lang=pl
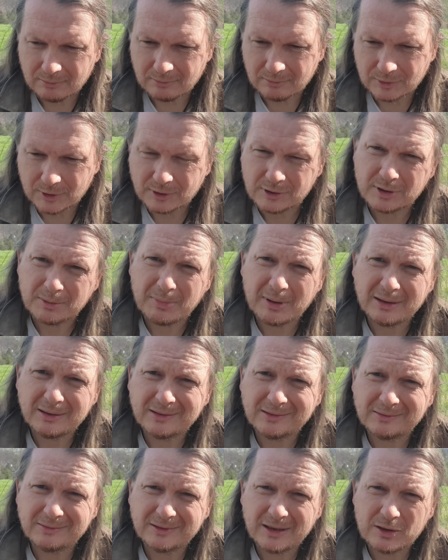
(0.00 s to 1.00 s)
że trzeba
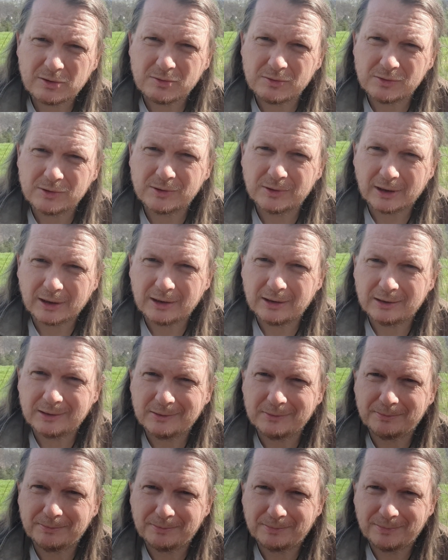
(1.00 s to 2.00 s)
zacząć
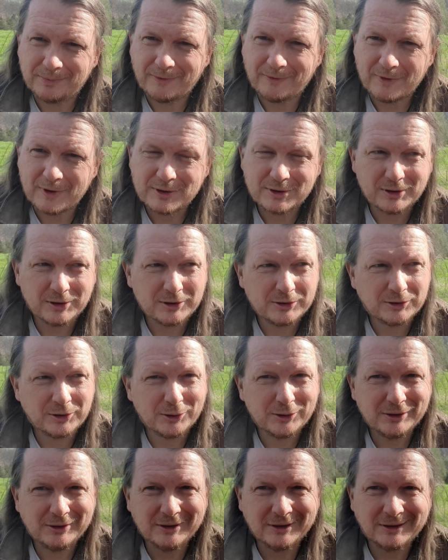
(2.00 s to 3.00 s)
taki poważny i
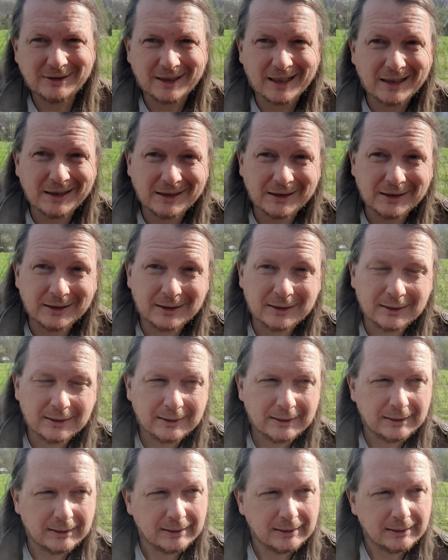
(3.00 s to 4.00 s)
solidny trening
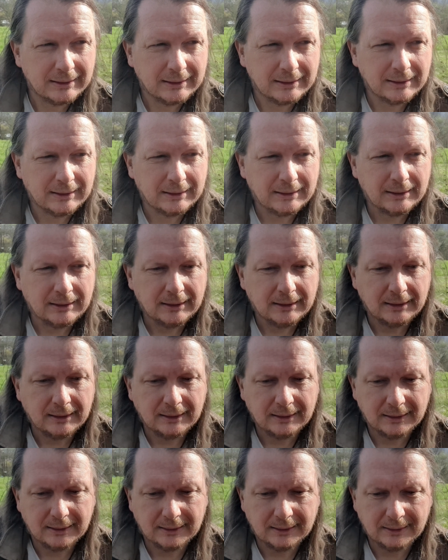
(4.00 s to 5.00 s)

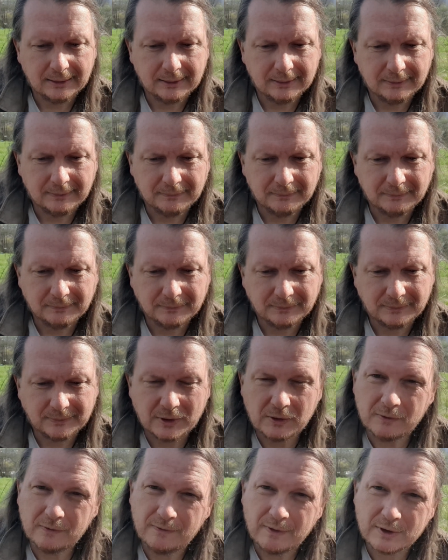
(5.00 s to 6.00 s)
e,
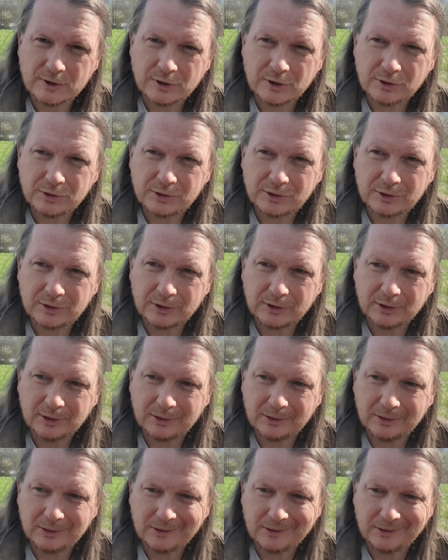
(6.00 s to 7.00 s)
tej uważności
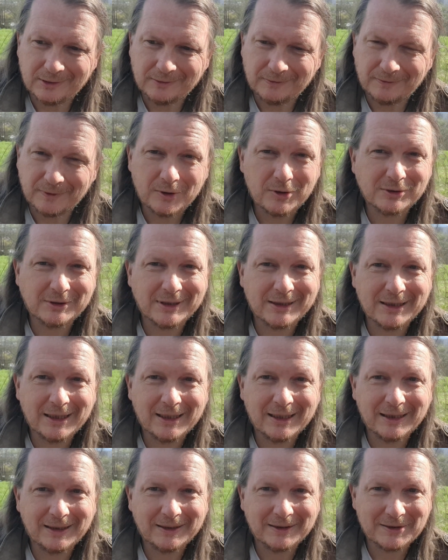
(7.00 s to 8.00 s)
i, i
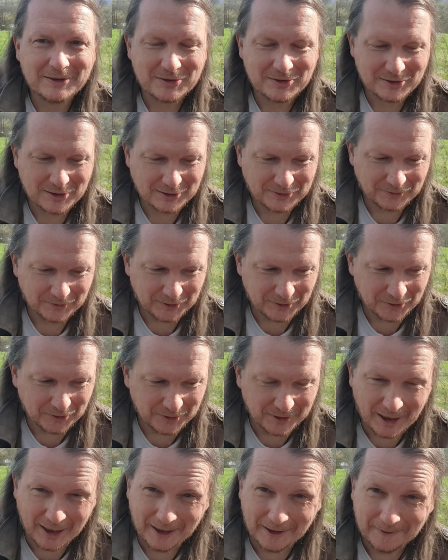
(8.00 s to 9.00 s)
wychodzenia ze swojego
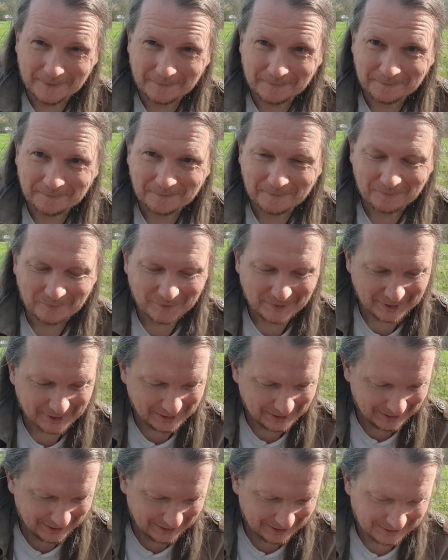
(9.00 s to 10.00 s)
ja.
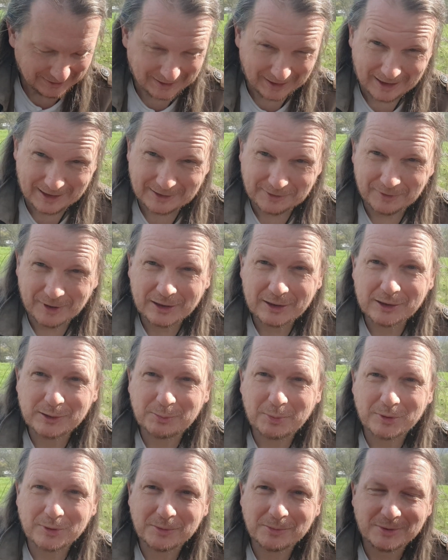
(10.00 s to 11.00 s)
I teraz w jaki
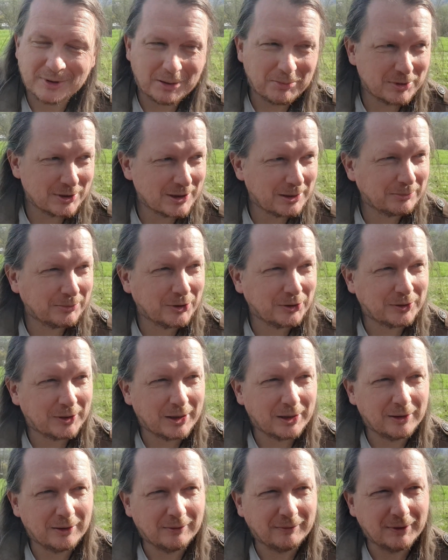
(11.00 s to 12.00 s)
sposób zamierzam to
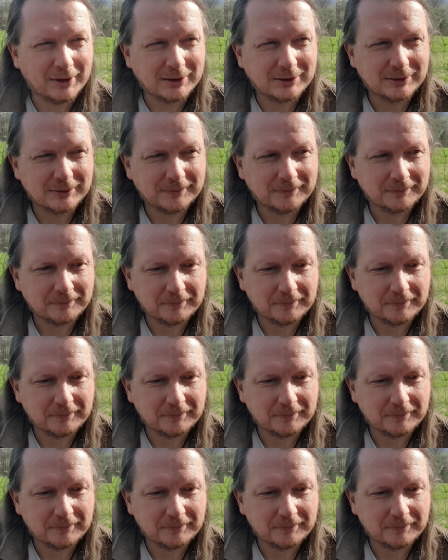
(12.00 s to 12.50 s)
trenować?